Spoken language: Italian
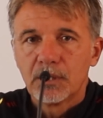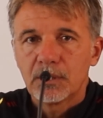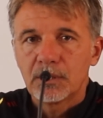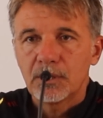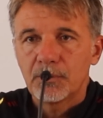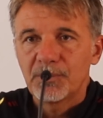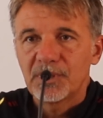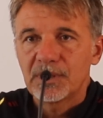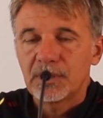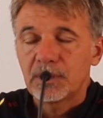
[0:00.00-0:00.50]

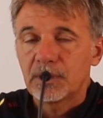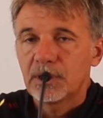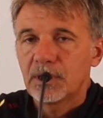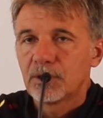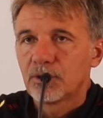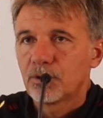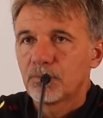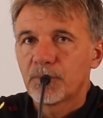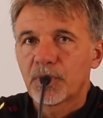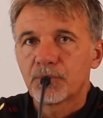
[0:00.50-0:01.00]
da mettere
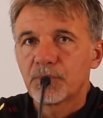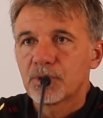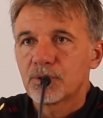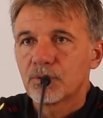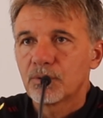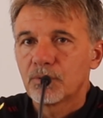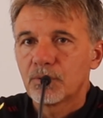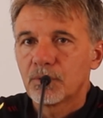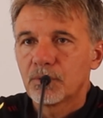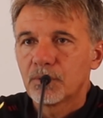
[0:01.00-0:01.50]
dentro, ma
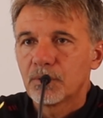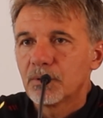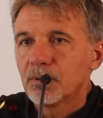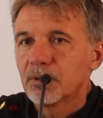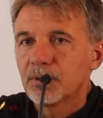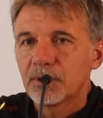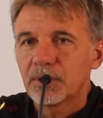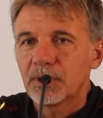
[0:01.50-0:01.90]
questo